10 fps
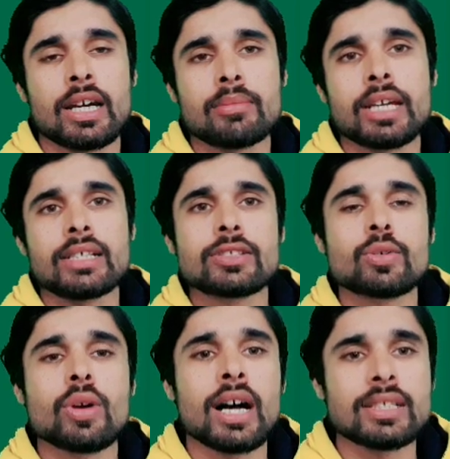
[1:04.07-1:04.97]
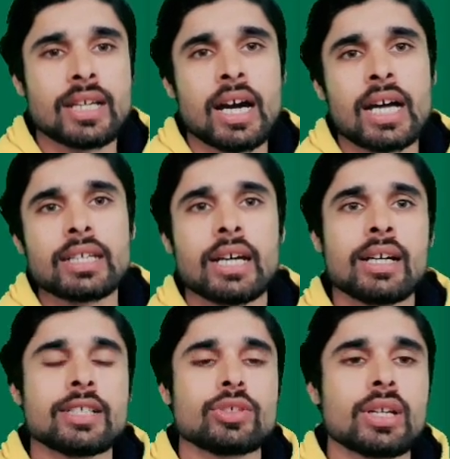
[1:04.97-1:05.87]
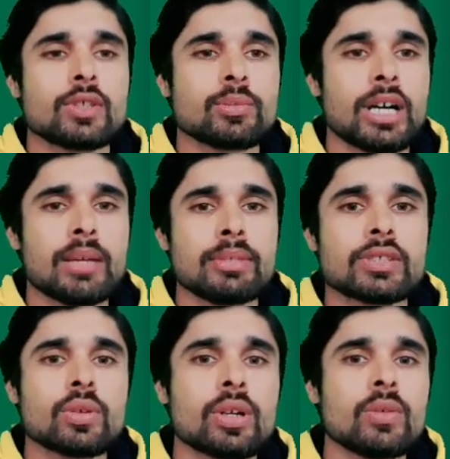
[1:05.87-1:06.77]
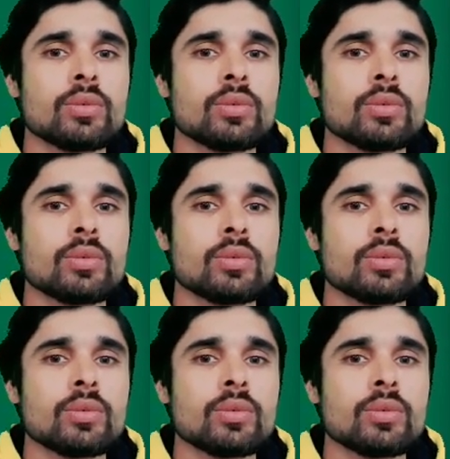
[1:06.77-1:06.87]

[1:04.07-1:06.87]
अगर मैं इसको आसान जो है ना ज़ुबान में इसको